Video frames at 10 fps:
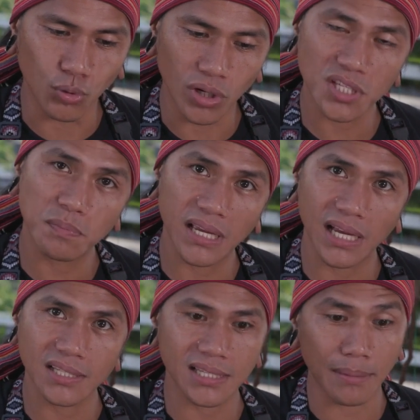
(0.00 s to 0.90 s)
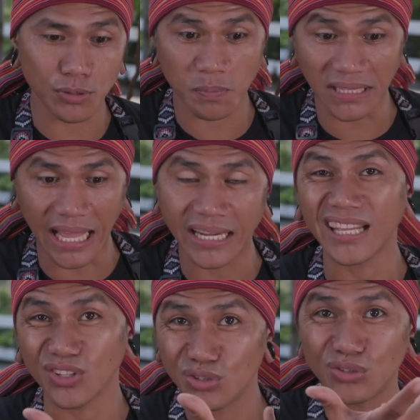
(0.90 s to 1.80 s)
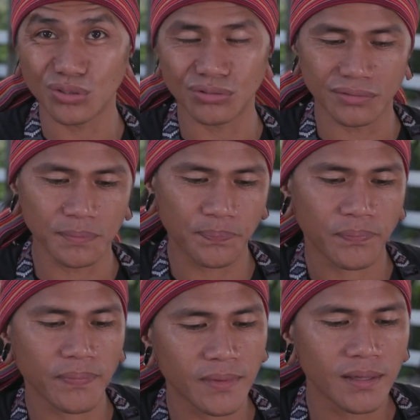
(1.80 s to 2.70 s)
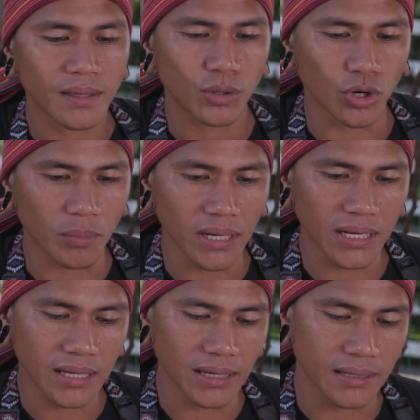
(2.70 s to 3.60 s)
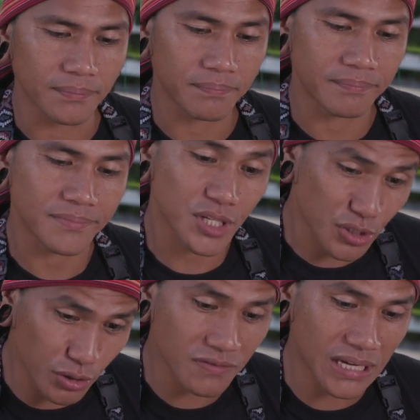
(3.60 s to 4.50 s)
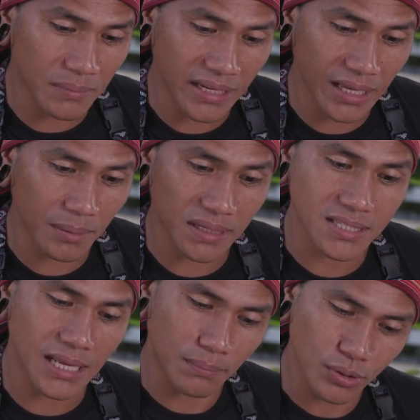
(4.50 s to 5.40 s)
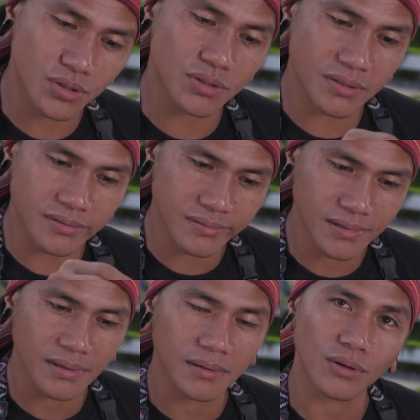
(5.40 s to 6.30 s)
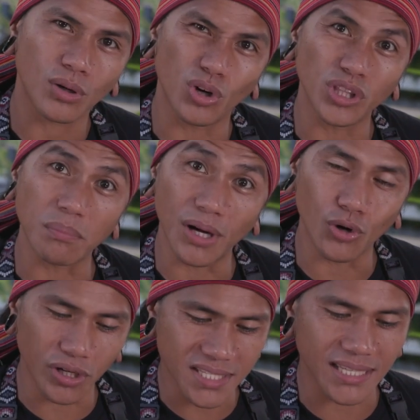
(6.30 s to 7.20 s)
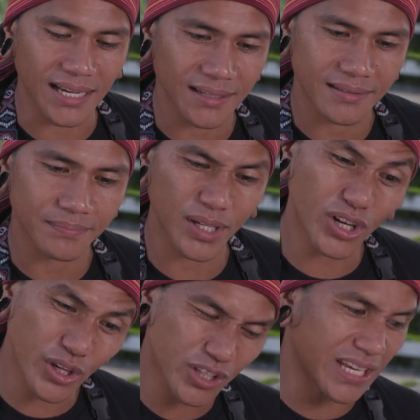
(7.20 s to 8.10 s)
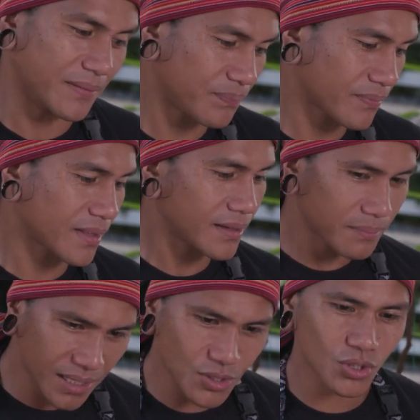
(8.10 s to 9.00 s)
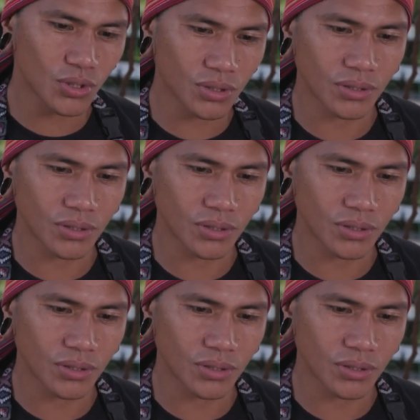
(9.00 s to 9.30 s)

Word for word: hugas-bigas tapos patani. Yun yung normal na sinaserve sa amin ni Airpods tapos konting bagong isda. Pero ngayon yan, medyo